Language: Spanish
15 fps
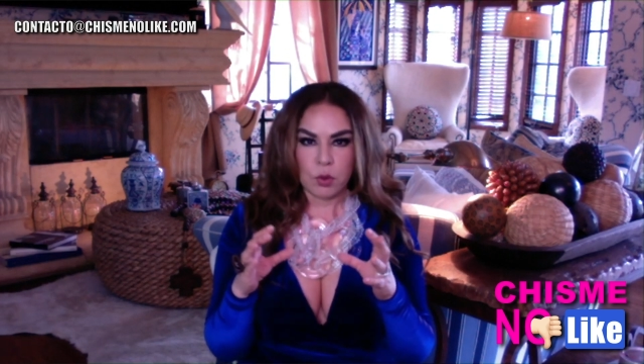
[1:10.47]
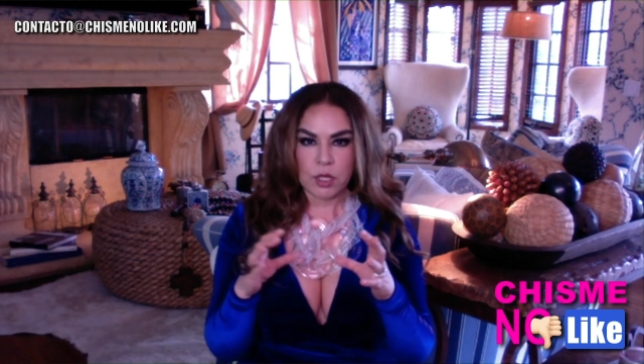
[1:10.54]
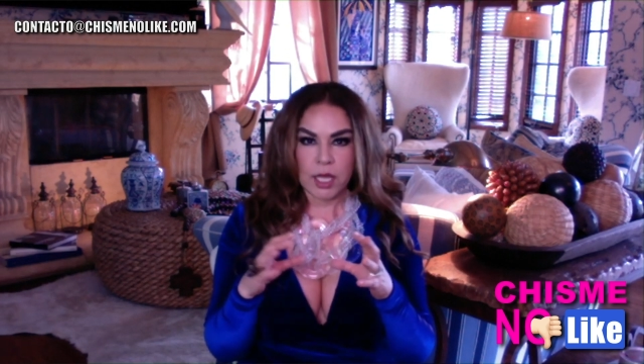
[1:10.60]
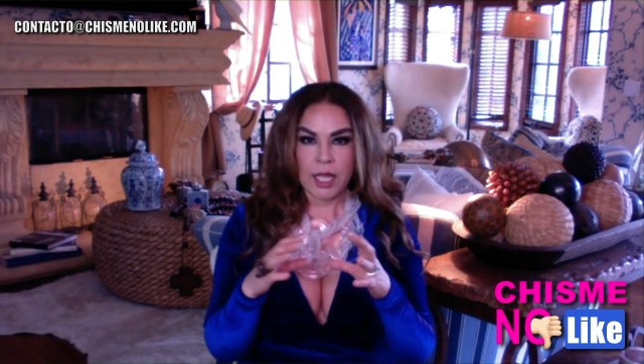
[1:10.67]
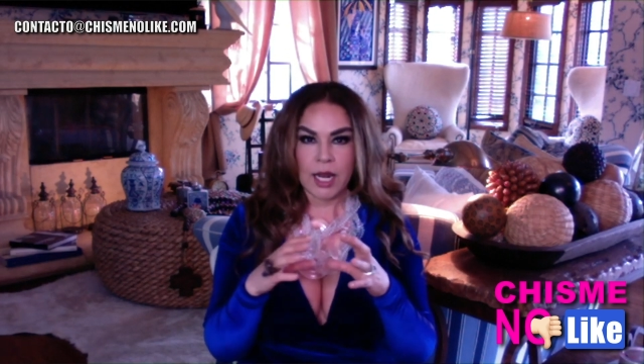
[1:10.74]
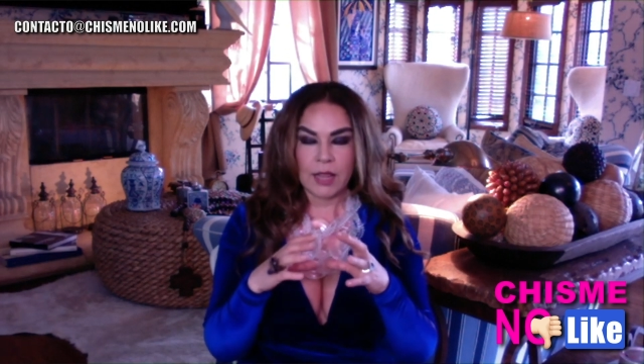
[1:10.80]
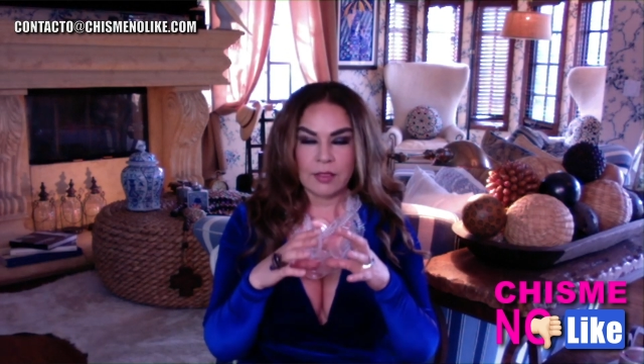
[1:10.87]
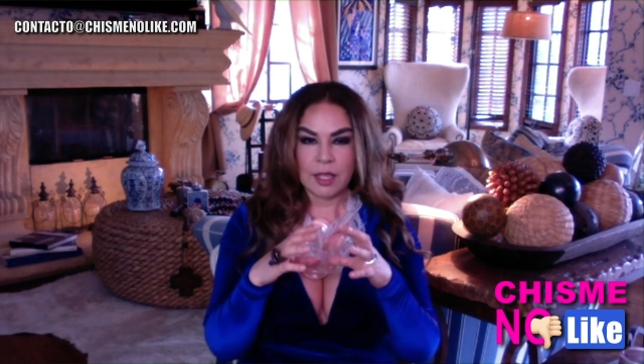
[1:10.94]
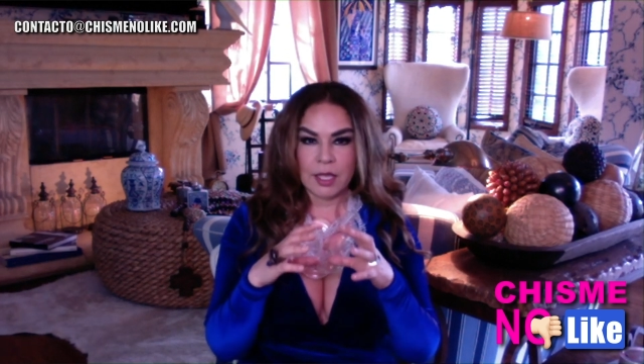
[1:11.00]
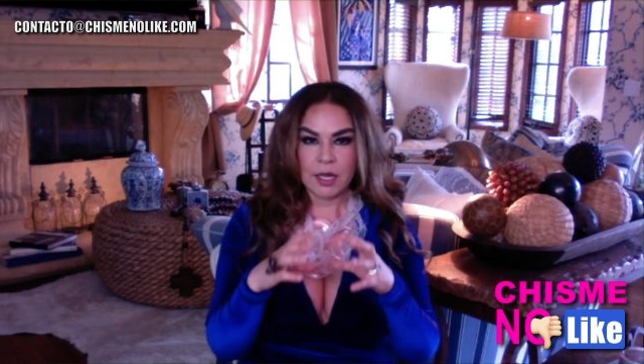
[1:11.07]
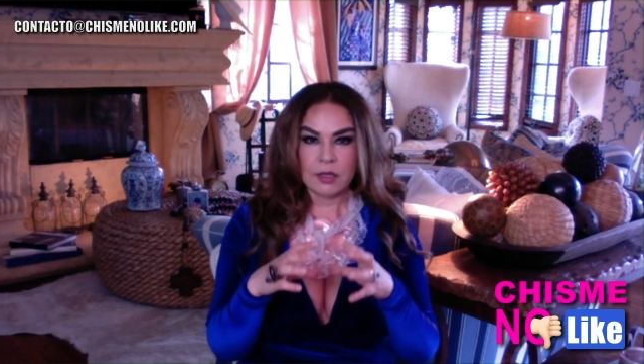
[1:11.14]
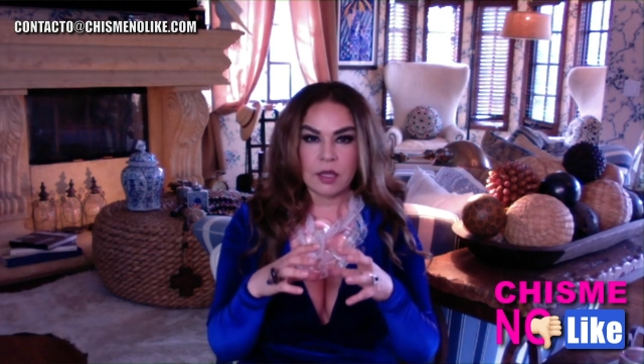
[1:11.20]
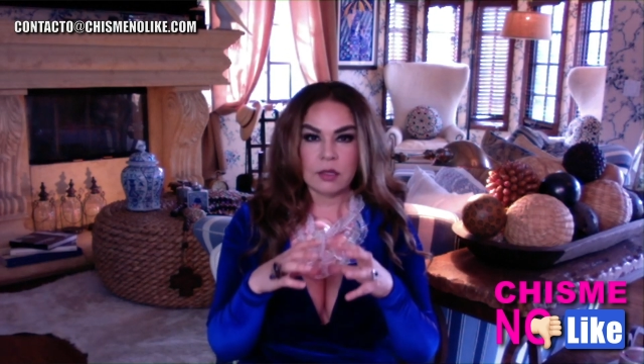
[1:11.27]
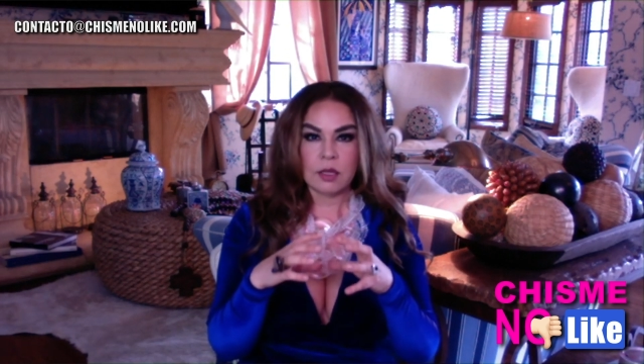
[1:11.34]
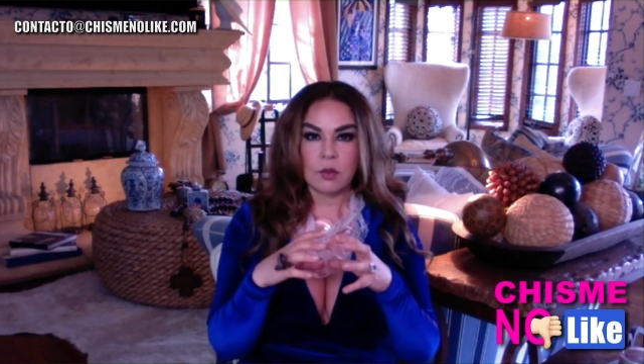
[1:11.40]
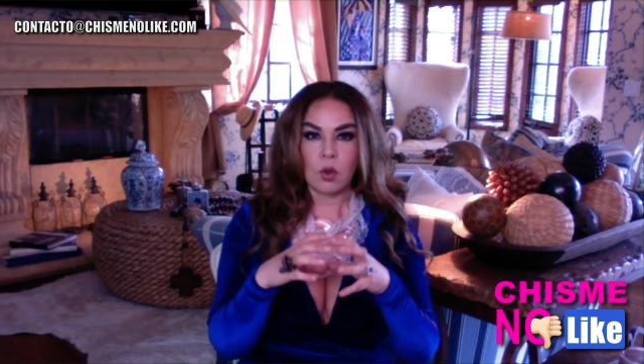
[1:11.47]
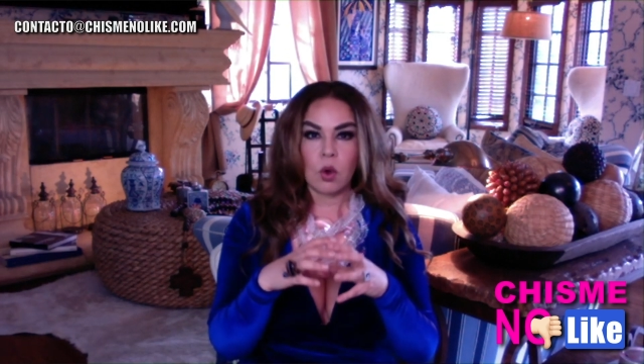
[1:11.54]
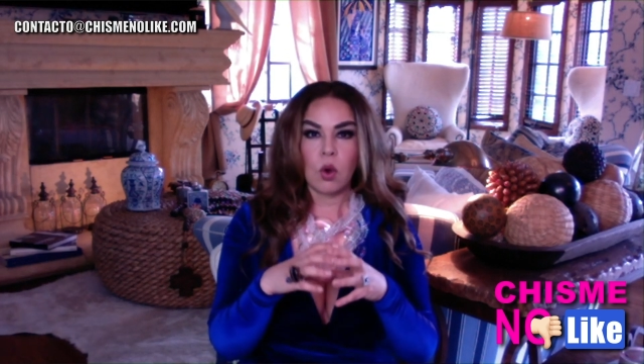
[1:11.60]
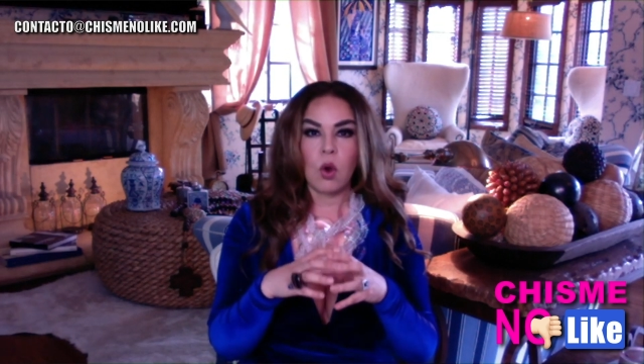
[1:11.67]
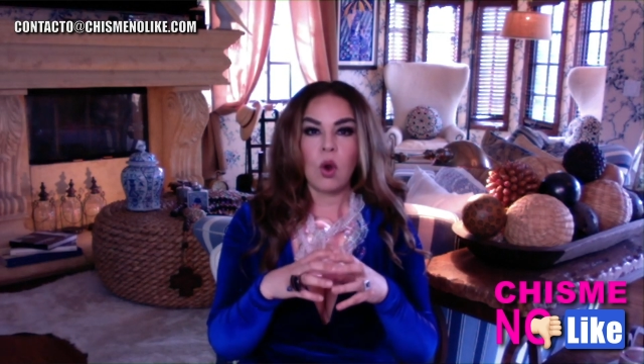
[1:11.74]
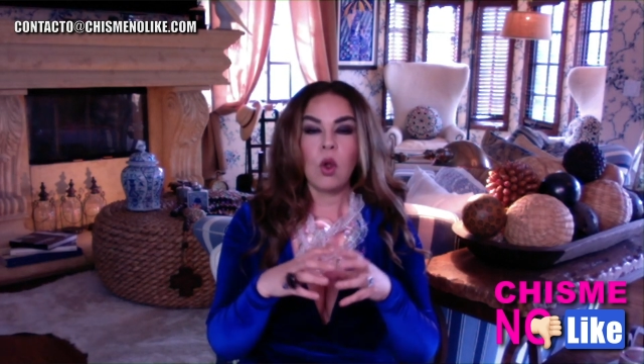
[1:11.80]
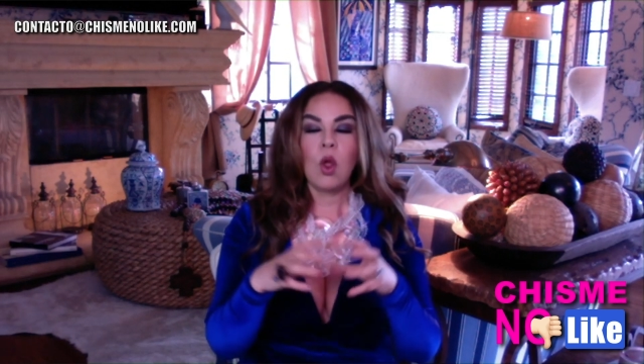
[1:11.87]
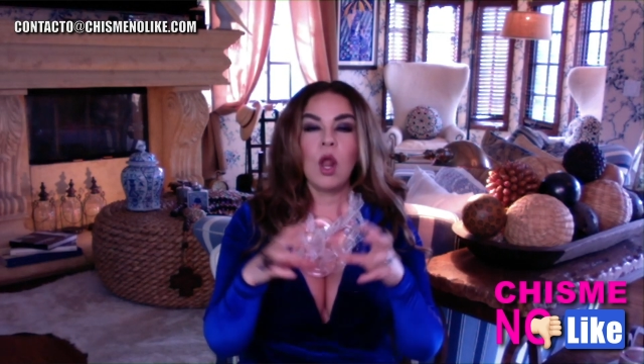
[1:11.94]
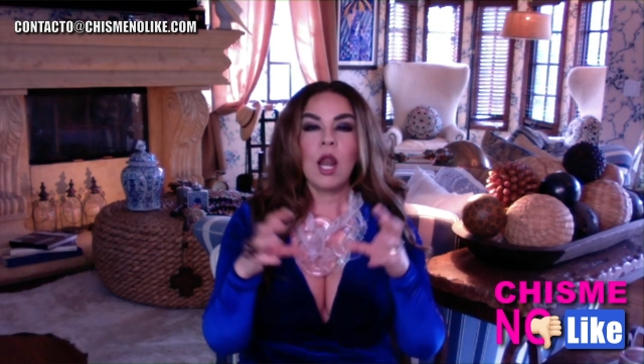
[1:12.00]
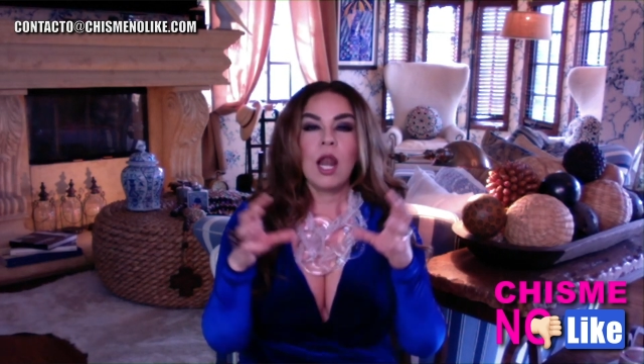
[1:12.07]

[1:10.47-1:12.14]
o sea que la tigresa se enojó,